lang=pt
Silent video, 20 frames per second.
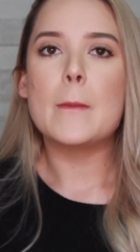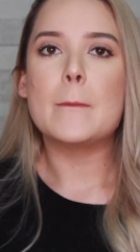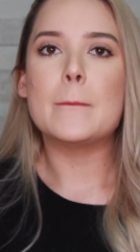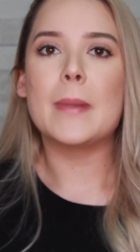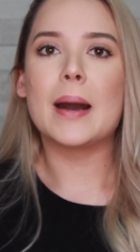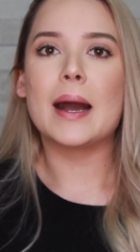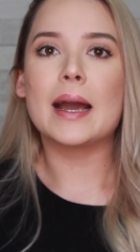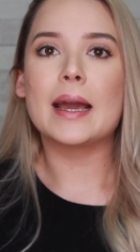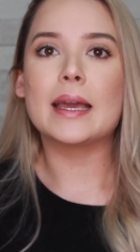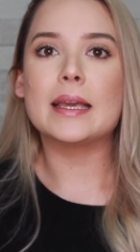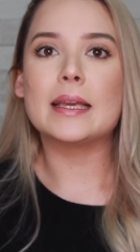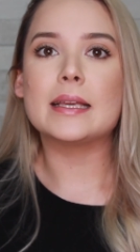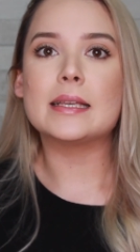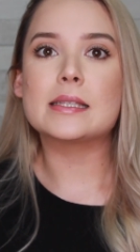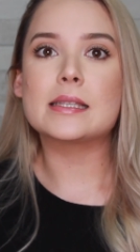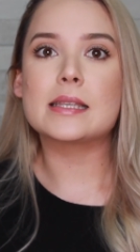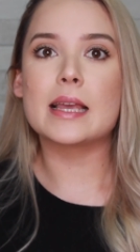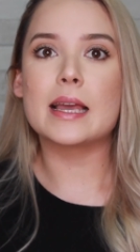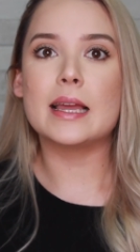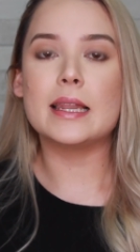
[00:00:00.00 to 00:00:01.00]

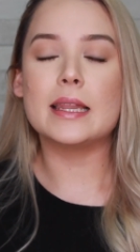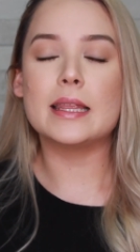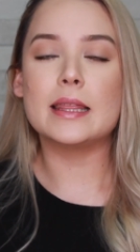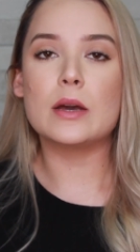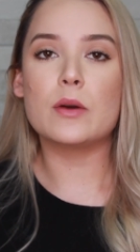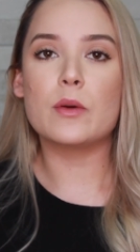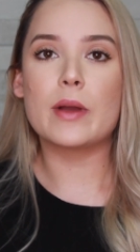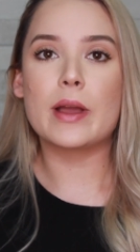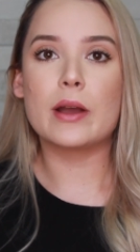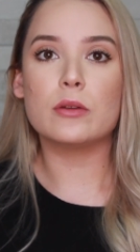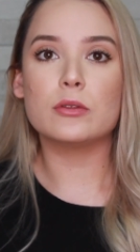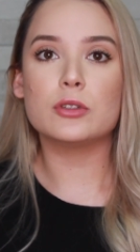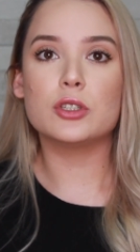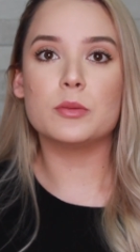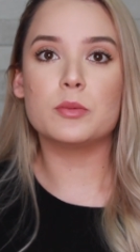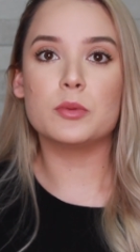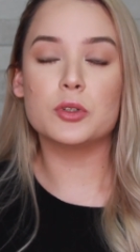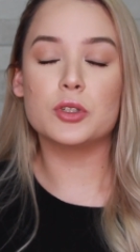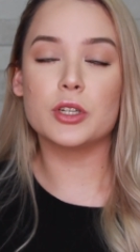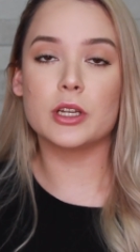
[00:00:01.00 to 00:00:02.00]
Mas ele não é o
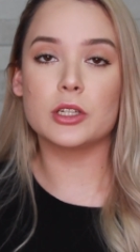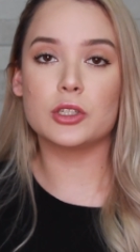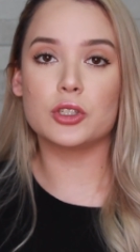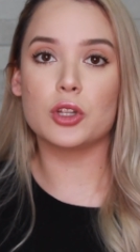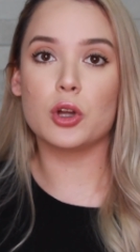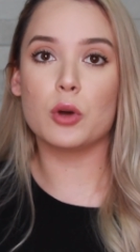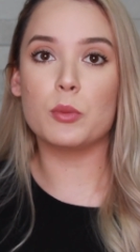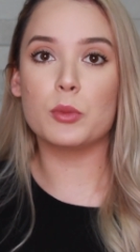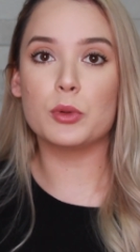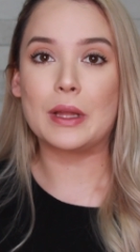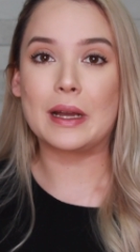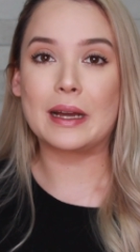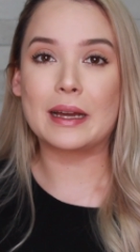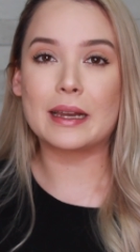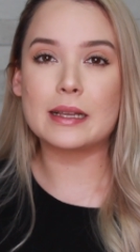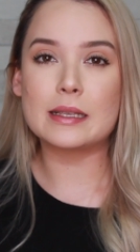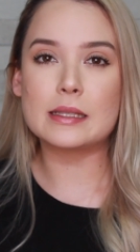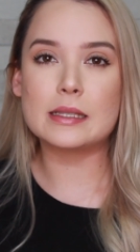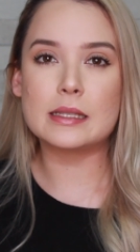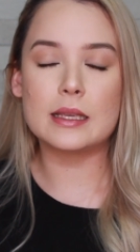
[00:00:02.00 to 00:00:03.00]
tipo de retinol muito
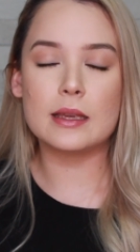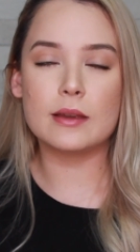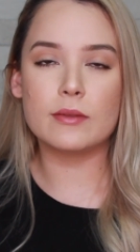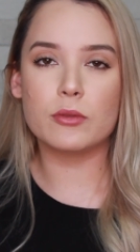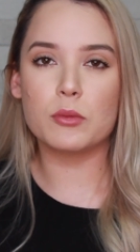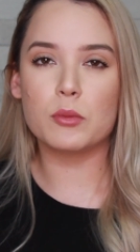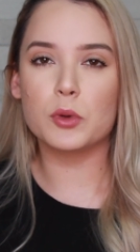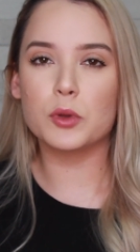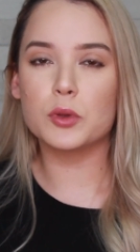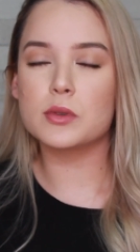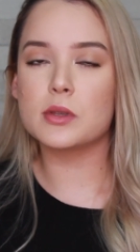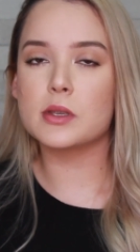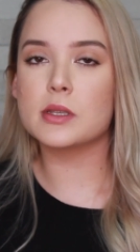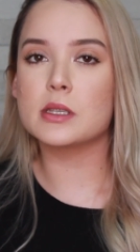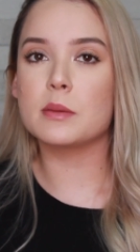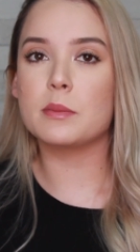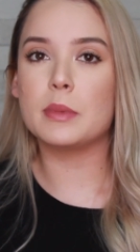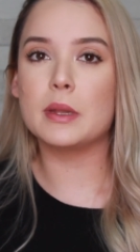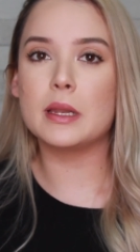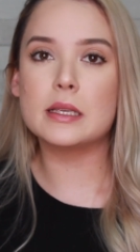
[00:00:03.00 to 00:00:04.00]
agressivo, muito
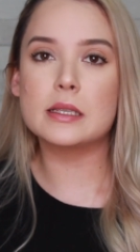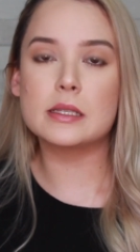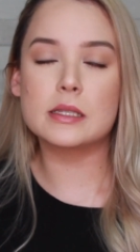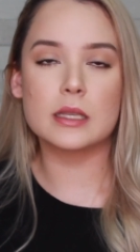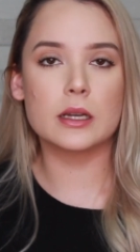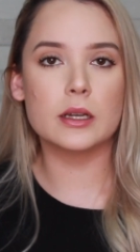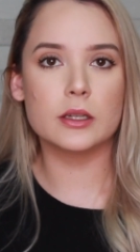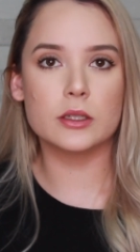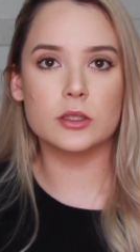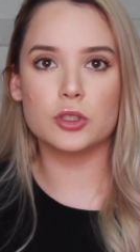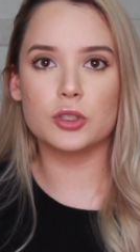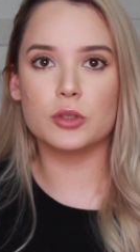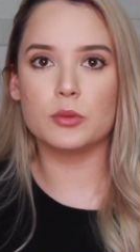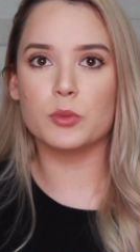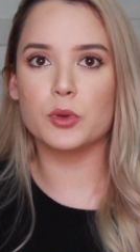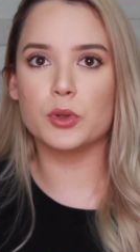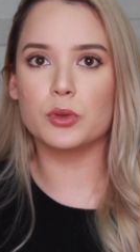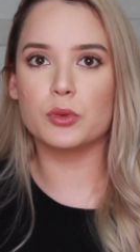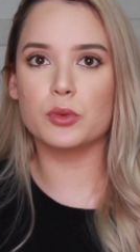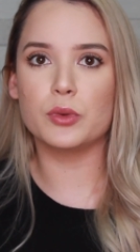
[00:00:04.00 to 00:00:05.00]
sensibilizante,
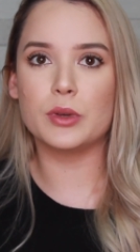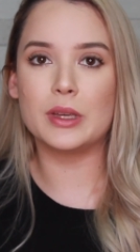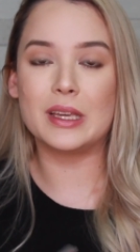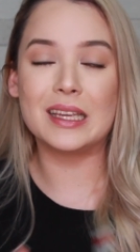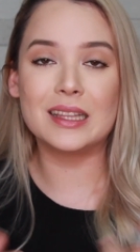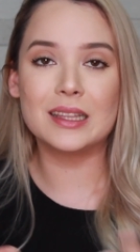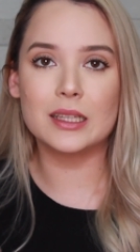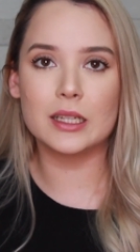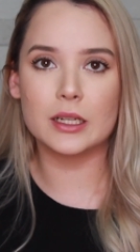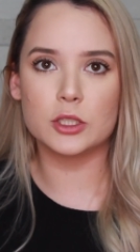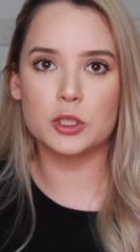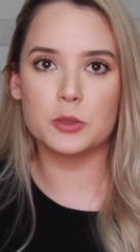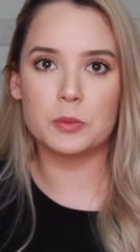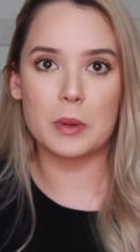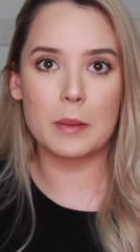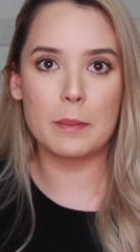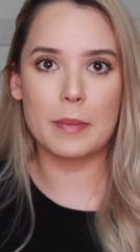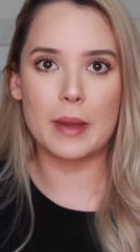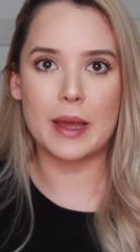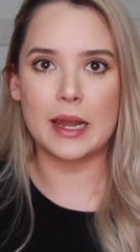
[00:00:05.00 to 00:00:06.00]
muito irritante
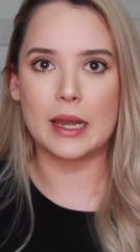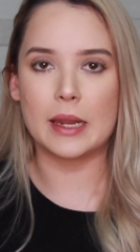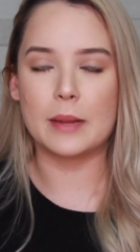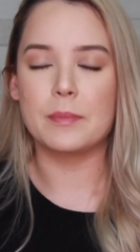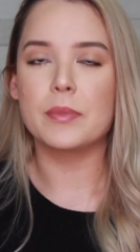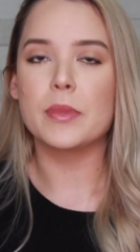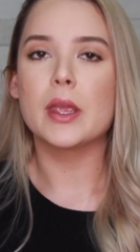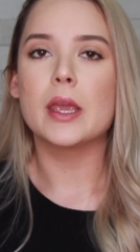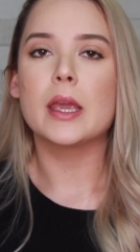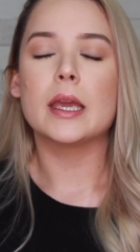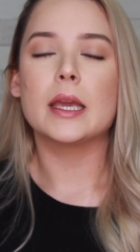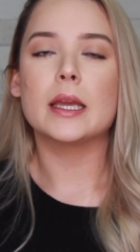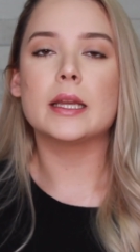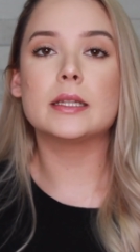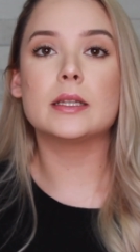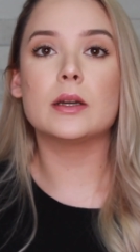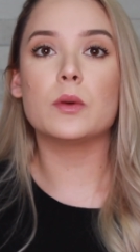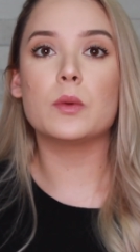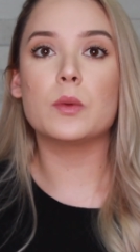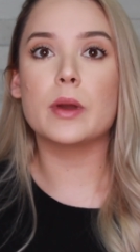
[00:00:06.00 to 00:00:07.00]
pra pele.
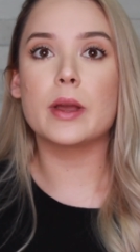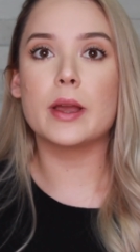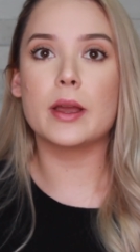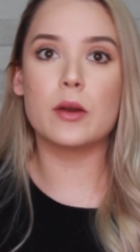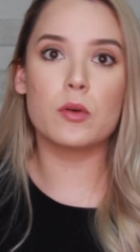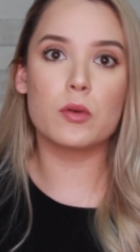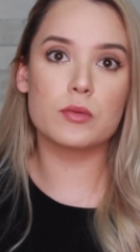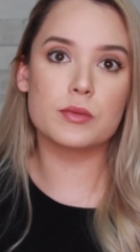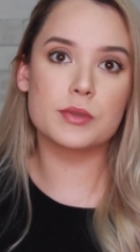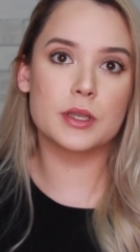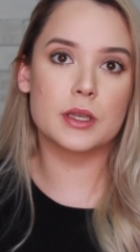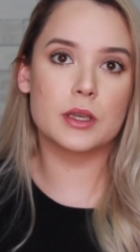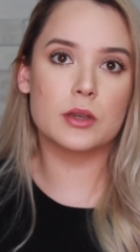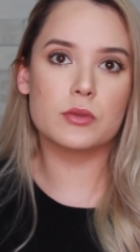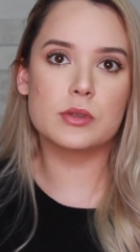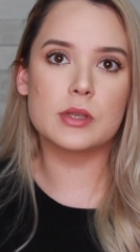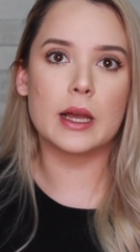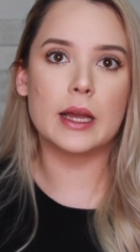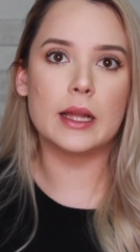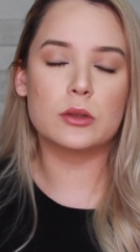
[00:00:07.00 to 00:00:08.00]
Então eu consegui
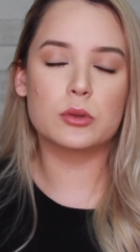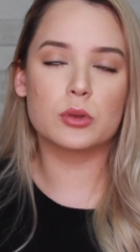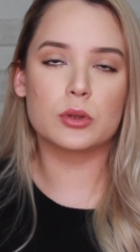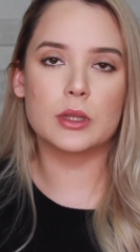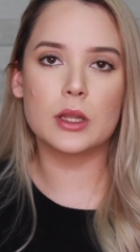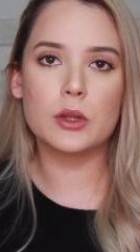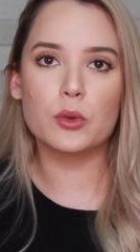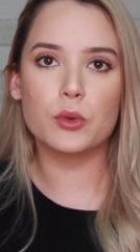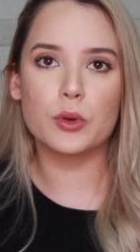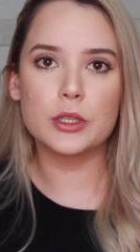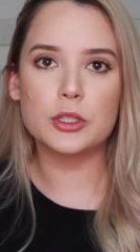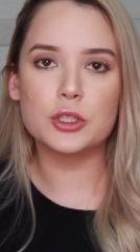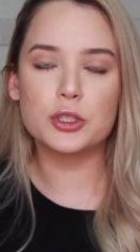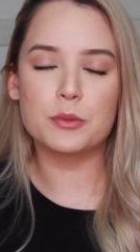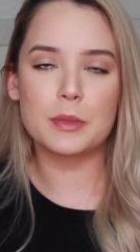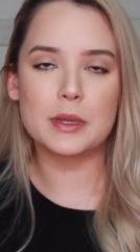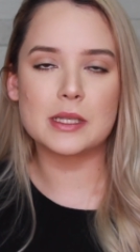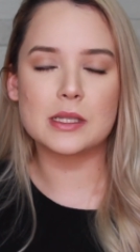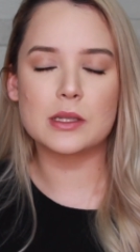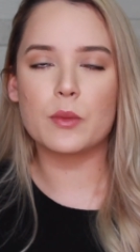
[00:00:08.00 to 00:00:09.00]
usar ele toda
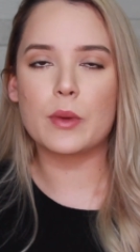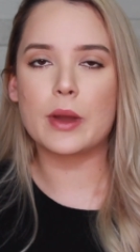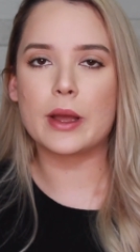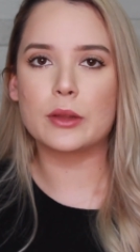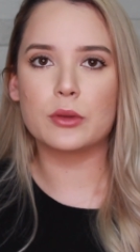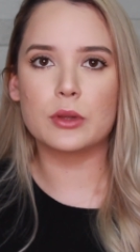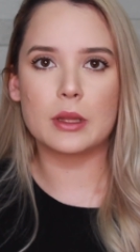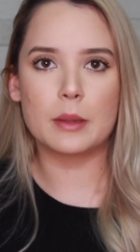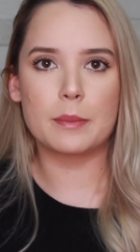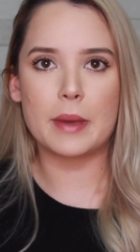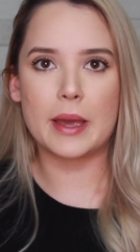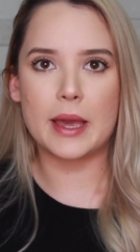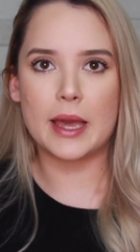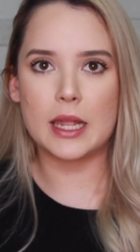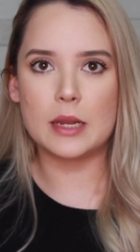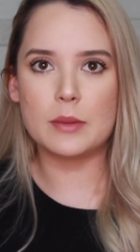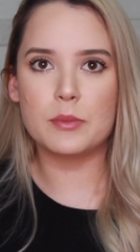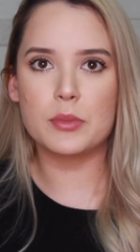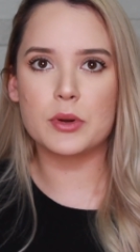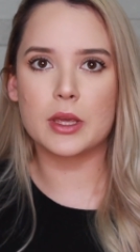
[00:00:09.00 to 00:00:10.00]
noite, mas não é toda a
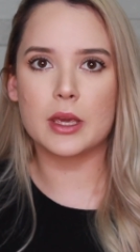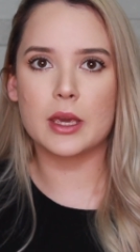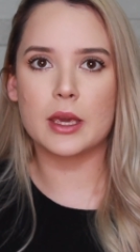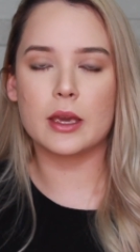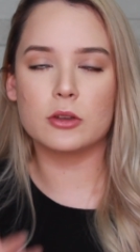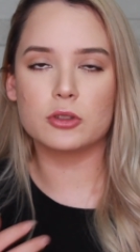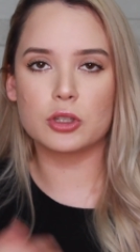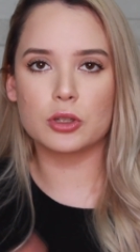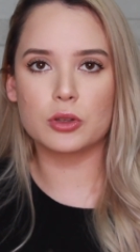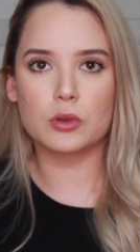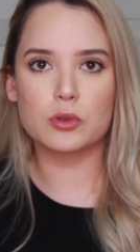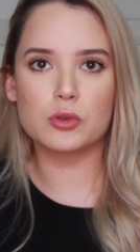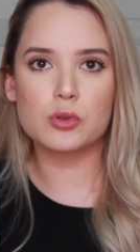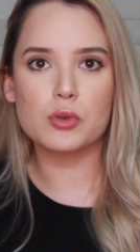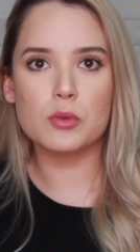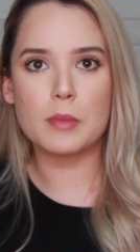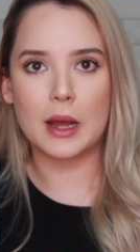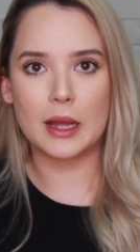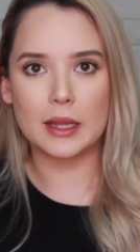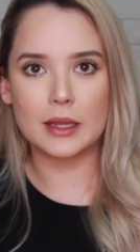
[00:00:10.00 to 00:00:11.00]
pele, porque eu já tô
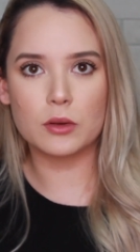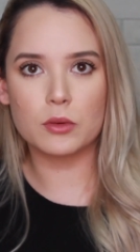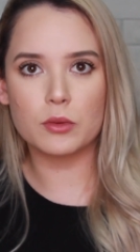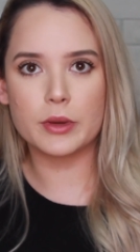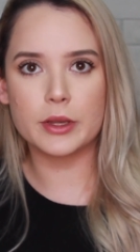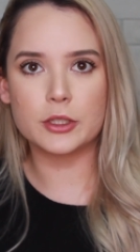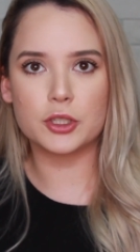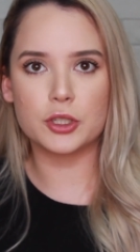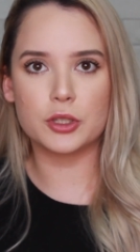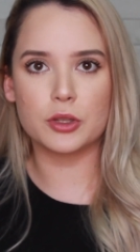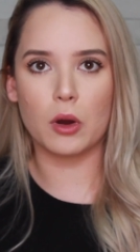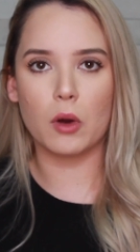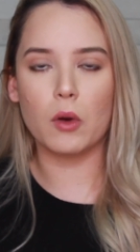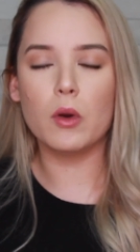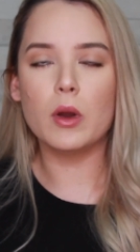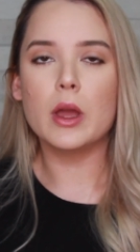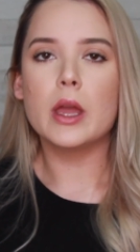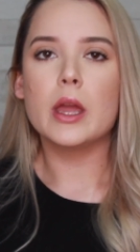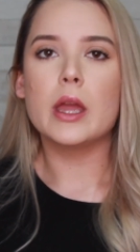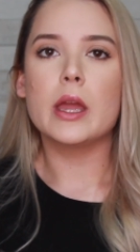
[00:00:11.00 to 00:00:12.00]
acostumada com
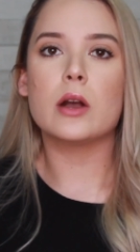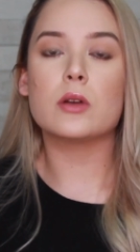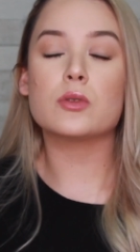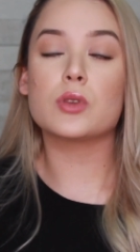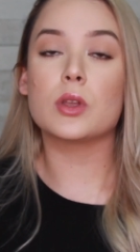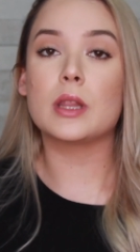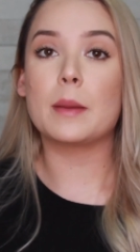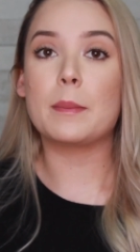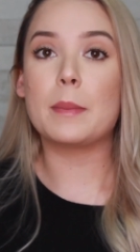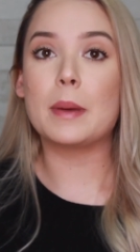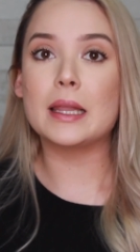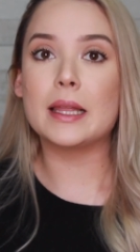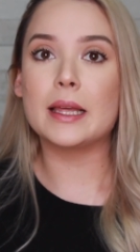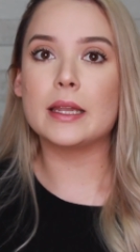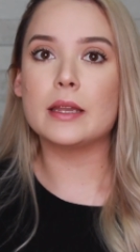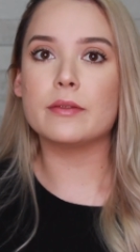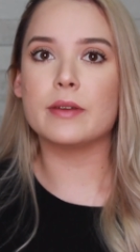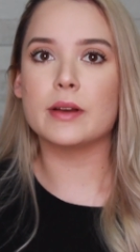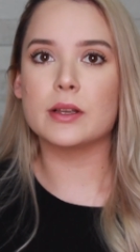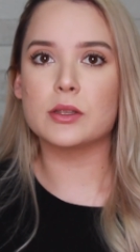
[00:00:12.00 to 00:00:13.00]
retinol. Eu uso a da
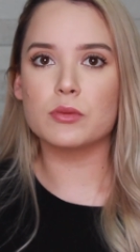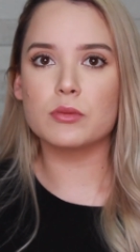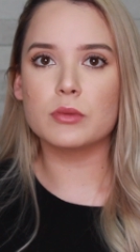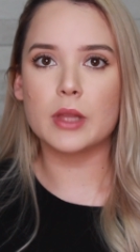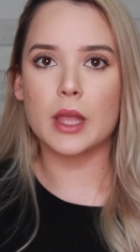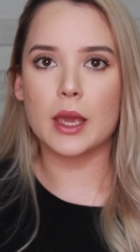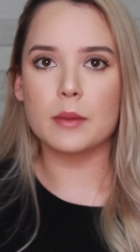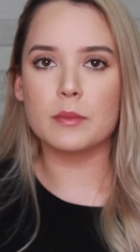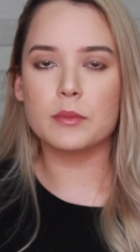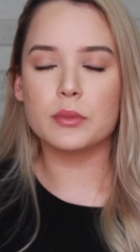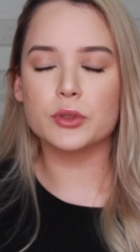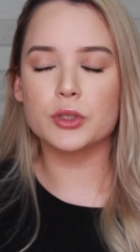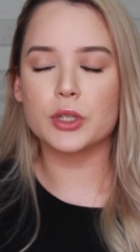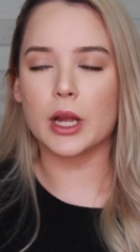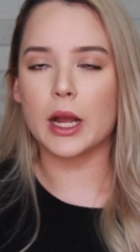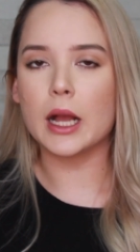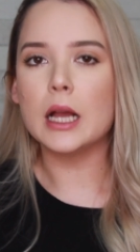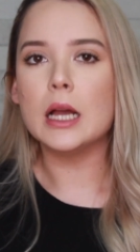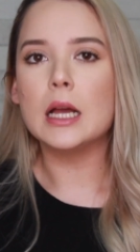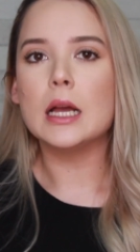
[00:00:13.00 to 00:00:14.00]
Palene faz um tempo
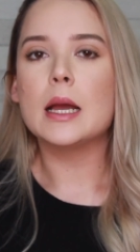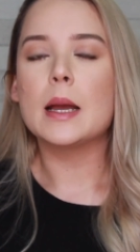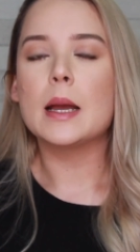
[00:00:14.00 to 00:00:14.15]
já,